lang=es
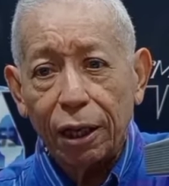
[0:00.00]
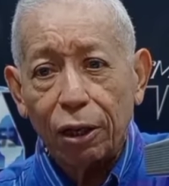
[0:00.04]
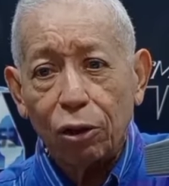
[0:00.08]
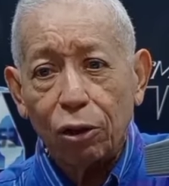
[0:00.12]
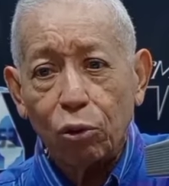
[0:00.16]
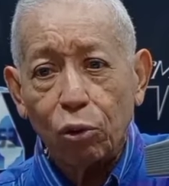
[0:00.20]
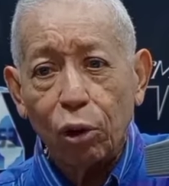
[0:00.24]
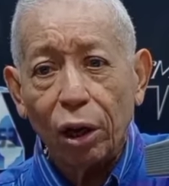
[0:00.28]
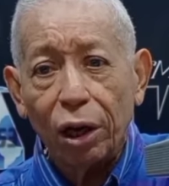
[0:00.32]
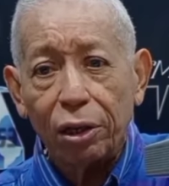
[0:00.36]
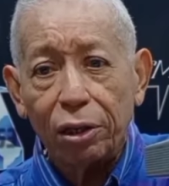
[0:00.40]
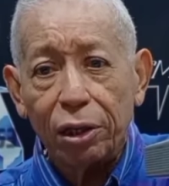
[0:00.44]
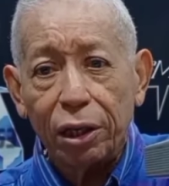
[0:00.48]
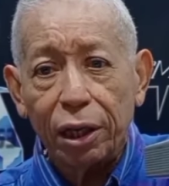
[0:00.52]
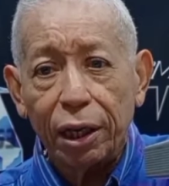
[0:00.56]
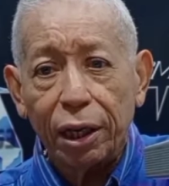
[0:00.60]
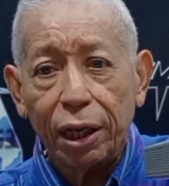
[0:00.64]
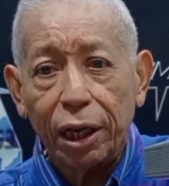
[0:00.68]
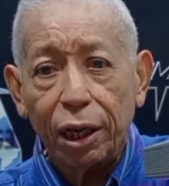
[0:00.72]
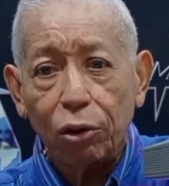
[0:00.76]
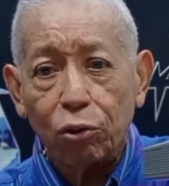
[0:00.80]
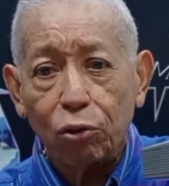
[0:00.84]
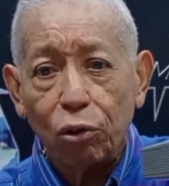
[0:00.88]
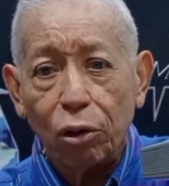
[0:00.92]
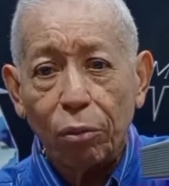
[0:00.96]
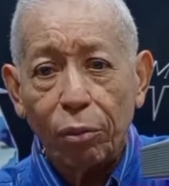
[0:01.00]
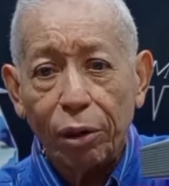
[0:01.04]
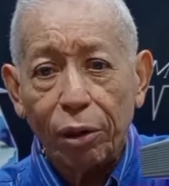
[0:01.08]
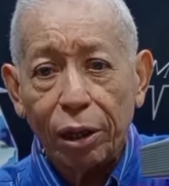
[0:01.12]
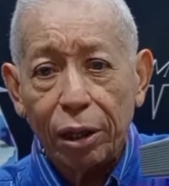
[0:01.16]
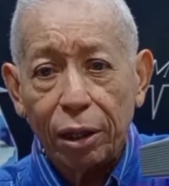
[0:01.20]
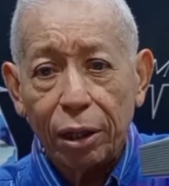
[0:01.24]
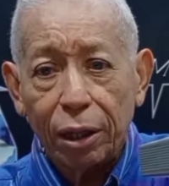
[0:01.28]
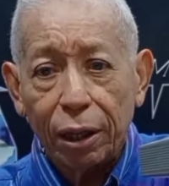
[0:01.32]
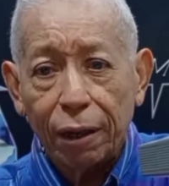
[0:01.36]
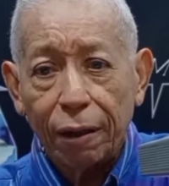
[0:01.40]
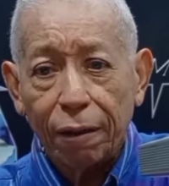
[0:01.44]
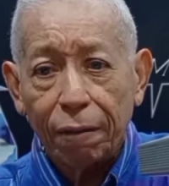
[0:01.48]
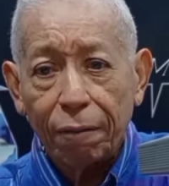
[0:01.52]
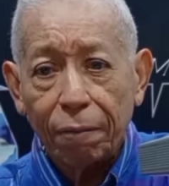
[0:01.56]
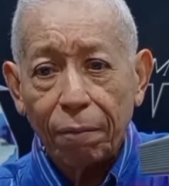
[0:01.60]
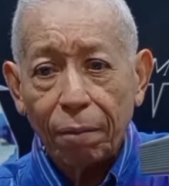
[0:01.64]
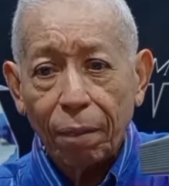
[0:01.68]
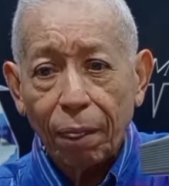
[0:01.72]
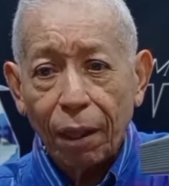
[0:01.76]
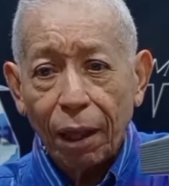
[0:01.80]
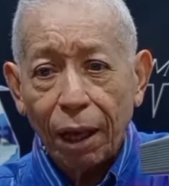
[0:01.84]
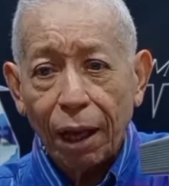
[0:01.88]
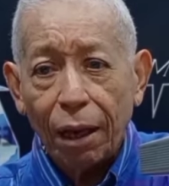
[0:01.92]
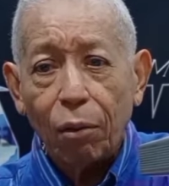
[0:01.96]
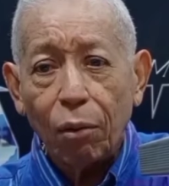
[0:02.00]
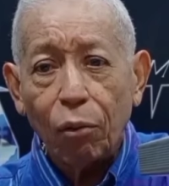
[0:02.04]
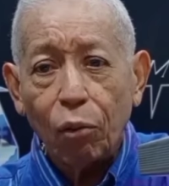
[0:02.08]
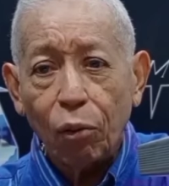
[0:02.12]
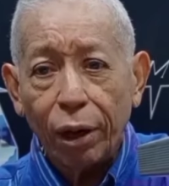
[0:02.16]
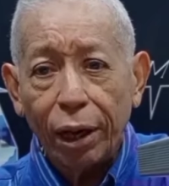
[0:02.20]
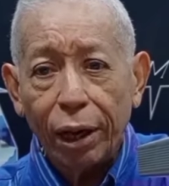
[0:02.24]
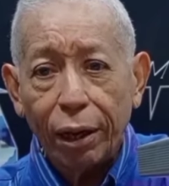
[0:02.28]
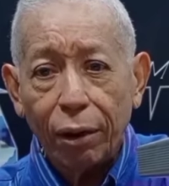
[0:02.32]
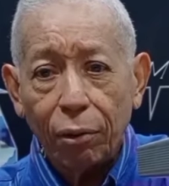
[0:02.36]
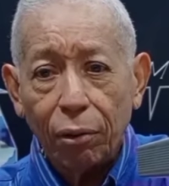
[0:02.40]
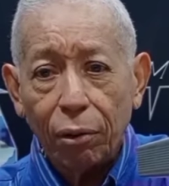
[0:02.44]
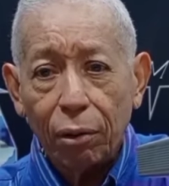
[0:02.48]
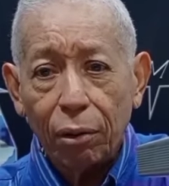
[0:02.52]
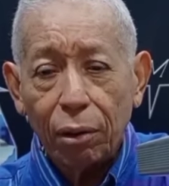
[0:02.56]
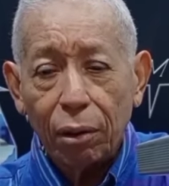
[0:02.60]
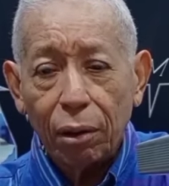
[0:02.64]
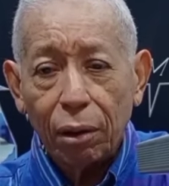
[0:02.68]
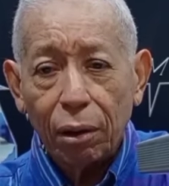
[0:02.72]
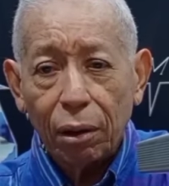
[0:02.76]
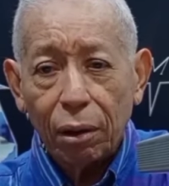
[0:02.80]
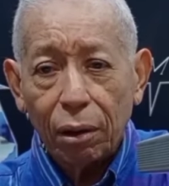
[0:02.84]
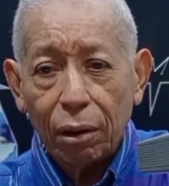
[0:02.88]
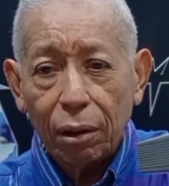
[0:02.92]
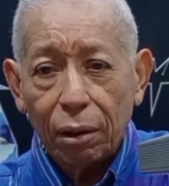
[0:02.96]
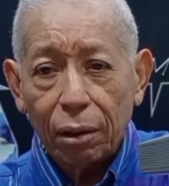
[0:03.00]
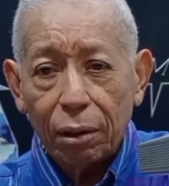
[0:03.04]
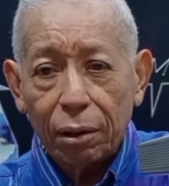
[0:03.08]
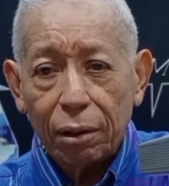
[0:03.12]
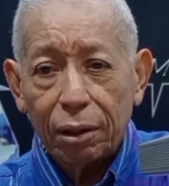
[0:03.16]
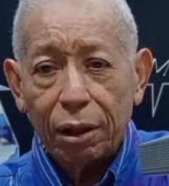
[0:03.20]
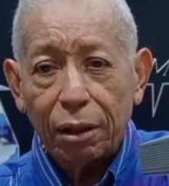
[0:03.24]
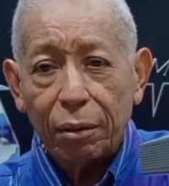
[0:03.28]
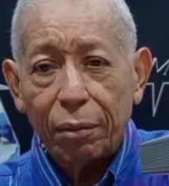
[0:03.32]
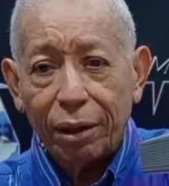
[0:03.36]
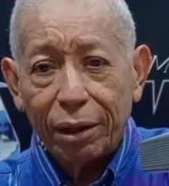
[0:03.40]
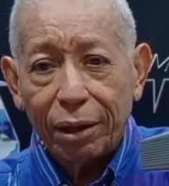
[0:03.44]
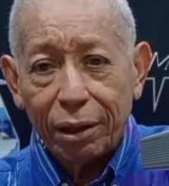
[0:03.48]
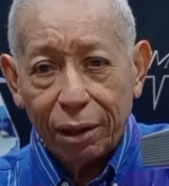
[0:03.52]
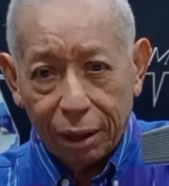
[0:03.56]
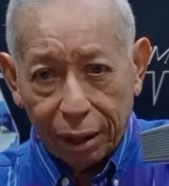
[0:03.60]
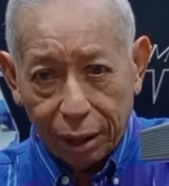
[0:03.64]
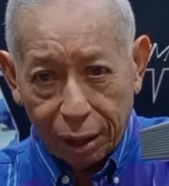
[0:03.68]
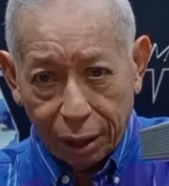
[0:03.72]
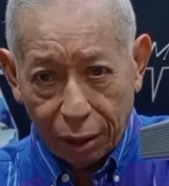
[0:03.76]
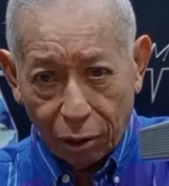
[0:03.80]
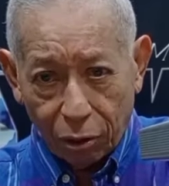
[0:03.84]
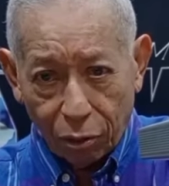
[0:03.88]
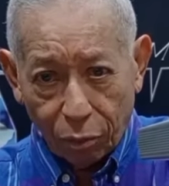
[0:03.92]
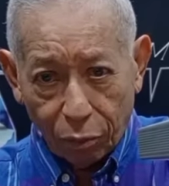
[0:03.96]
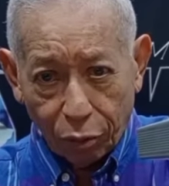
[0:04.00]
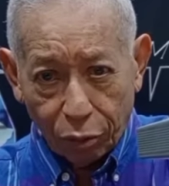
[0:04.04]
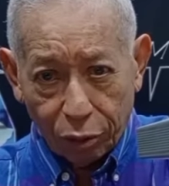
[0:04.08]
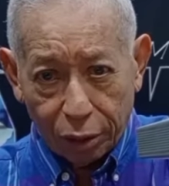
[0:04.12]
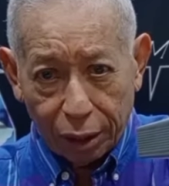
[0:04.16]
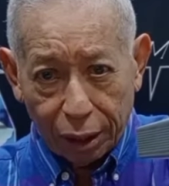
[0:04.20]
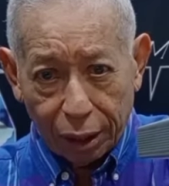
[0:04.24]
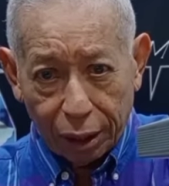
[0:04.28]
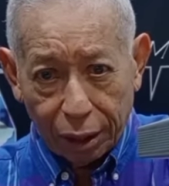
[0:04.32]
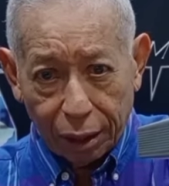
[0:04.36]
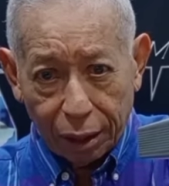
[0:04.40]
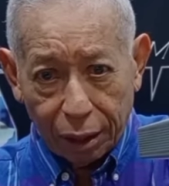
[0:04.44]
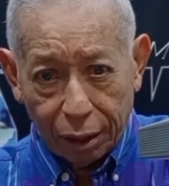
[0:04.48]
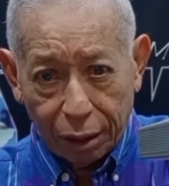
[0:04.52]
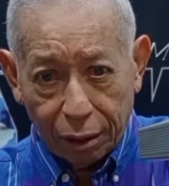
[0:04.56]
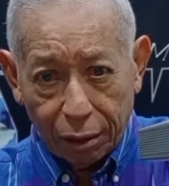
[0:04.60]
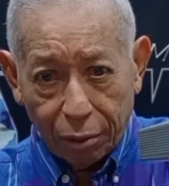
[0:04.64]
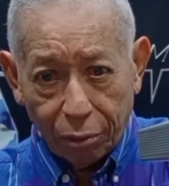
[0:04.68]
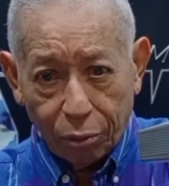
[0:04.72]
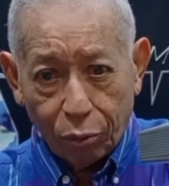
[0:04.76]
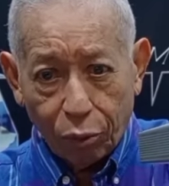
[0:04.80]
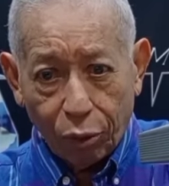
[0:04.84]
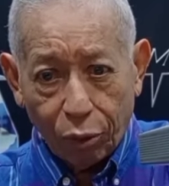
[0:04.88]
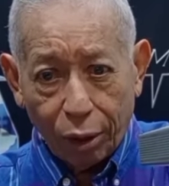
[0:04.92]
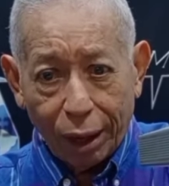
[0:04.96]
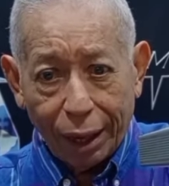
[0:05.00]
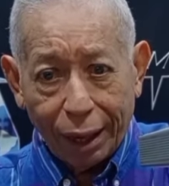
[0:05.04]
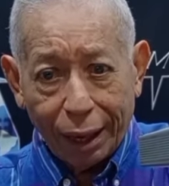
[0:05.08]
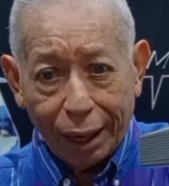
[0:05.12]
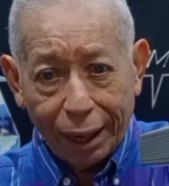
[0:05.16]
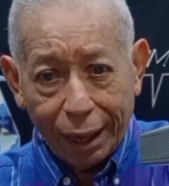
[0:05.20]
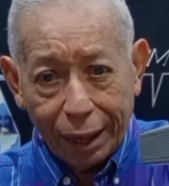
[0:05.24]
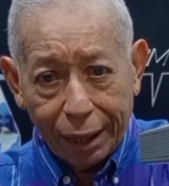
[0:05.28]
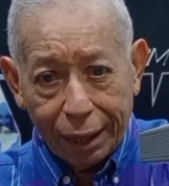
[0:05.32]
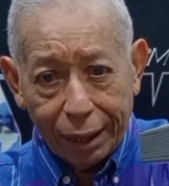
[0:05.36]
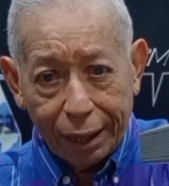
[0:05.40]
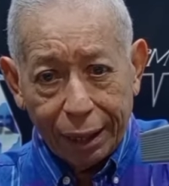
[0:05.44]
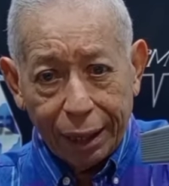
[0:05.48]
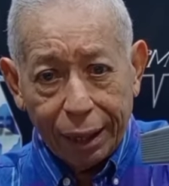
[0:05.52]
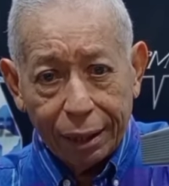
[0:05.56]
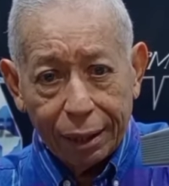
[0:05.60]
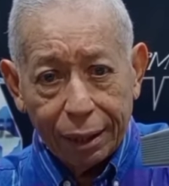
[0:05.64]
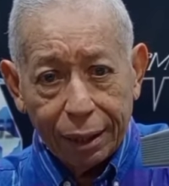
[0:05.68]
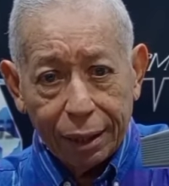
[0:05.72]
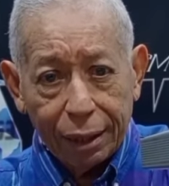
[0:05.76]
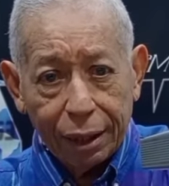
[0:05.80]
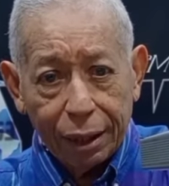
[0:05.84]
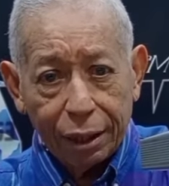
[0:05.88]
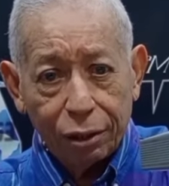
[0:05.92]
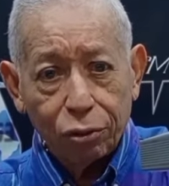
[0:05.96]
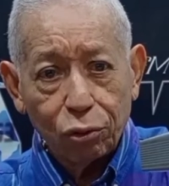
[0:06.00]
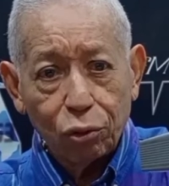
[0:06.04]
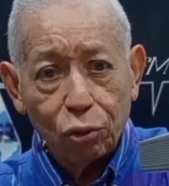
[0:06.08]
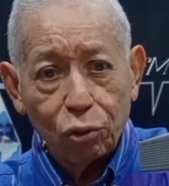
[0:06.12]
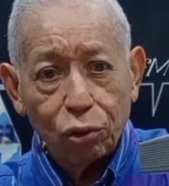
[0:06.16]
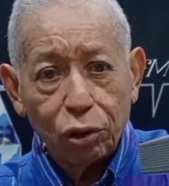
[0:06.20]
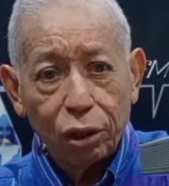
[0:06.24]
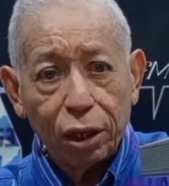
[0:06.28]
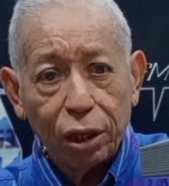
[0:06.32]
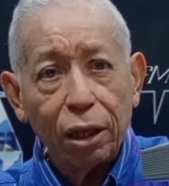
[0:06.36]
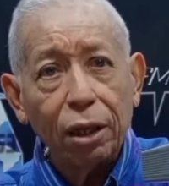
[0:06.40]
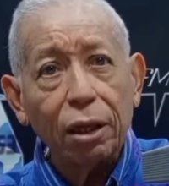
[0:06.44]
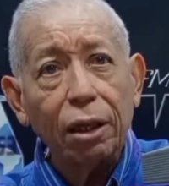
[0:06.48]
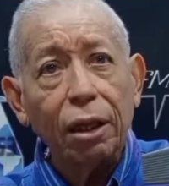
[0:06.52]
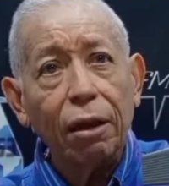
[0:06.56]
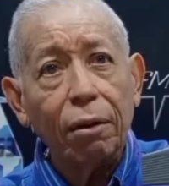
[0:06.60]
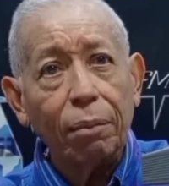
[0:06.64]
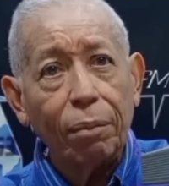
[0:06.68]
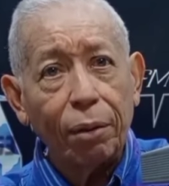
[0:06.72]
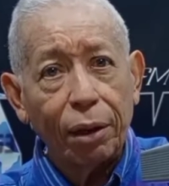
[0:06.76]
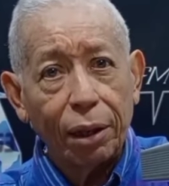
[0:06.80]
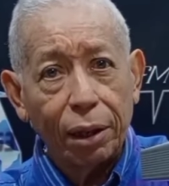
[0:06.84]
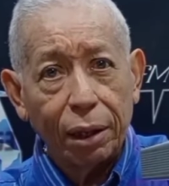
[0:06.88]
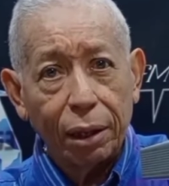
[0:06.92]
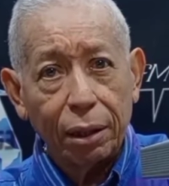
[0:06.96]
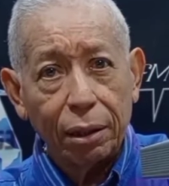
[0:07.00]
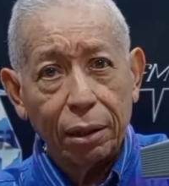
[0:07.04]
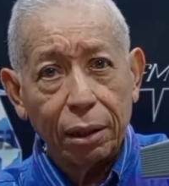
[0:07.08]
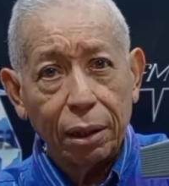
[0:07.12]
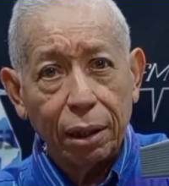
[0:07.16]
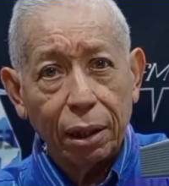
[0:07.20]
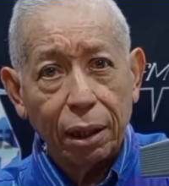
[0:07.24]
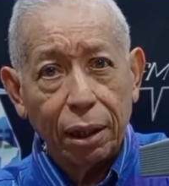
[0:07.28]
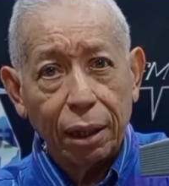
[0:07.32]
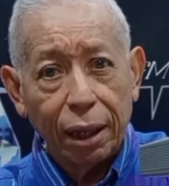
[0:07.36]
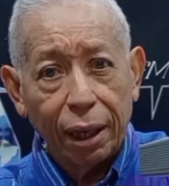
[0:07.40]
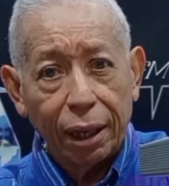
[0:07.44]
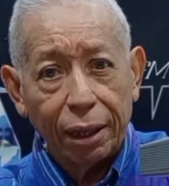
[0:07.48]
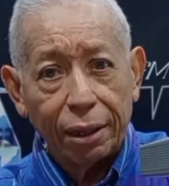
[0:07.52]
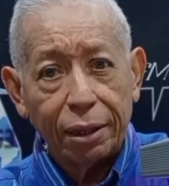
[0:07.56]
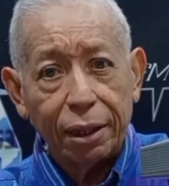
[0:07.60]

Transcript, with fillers: Y tanto es así que actualmente el bolero se mantiene como tal, por la calidad de sus intérpretes.